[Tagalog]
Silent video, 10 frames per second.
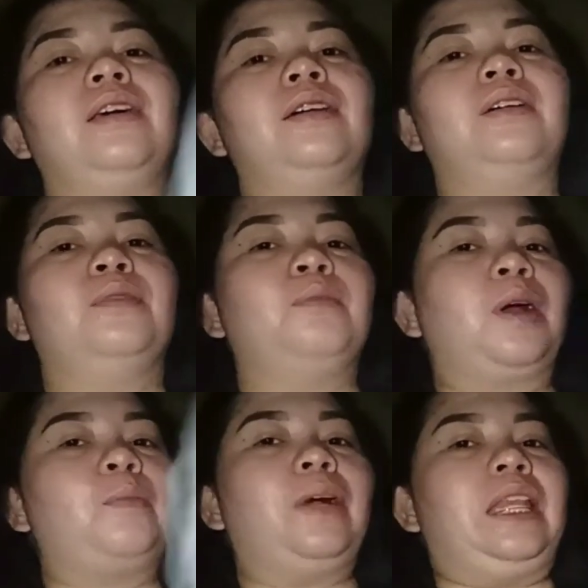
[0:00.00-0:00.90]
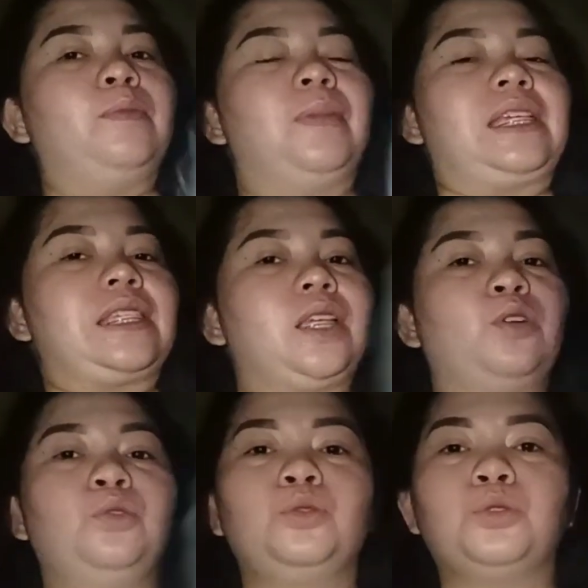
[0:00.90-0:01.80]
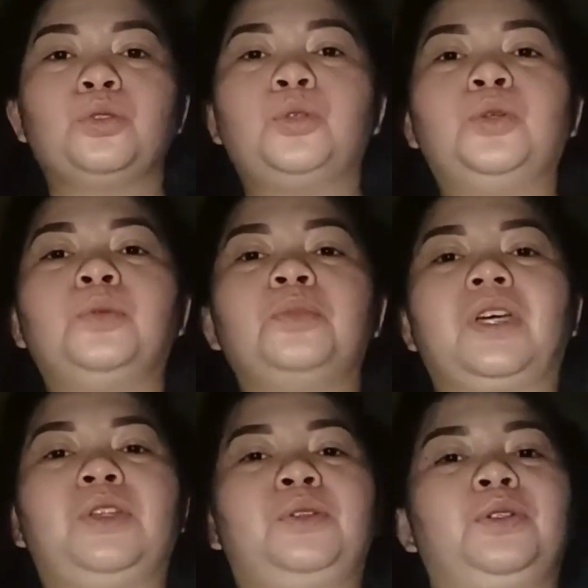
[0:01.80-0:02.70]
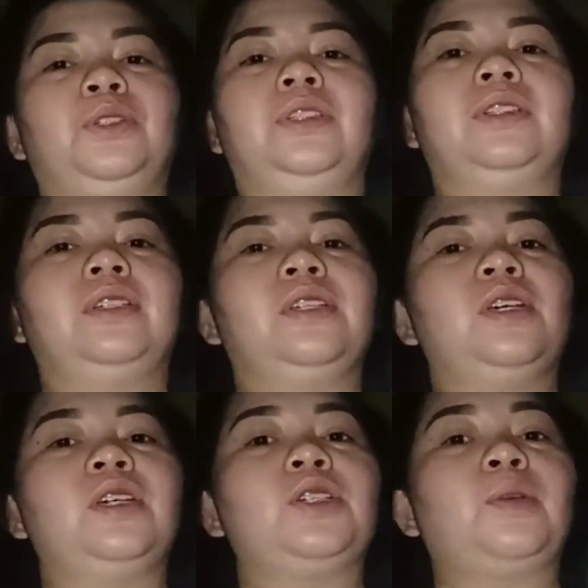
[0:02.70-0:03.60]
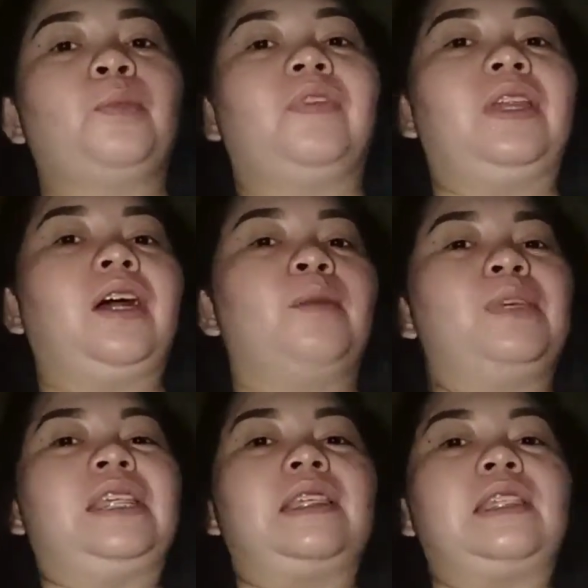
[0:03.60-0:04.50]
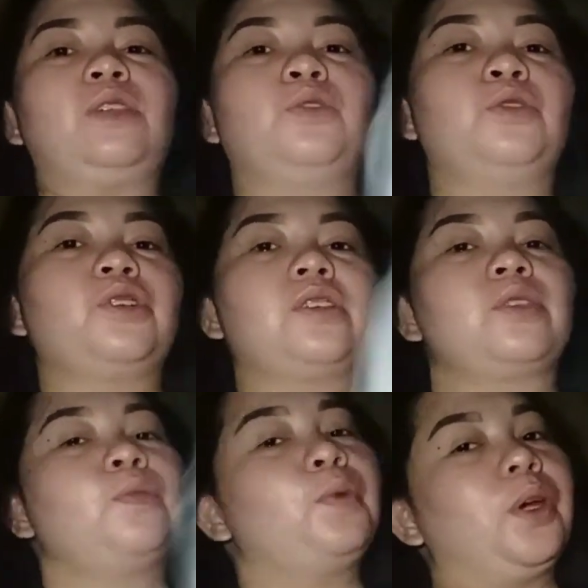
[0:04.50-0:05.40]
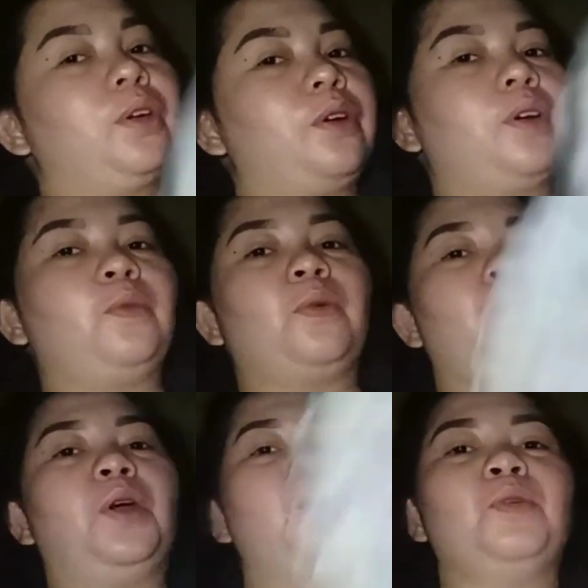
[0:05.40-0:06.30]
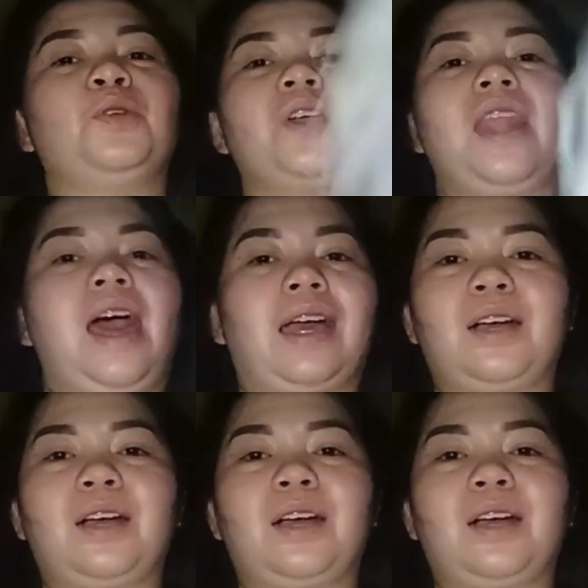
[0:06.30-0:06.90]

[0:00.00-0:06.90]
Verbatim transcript: magpalipas ng gutom, ganon syempre na-busy siguro siya sa work or, o kung ano man yung ginagawa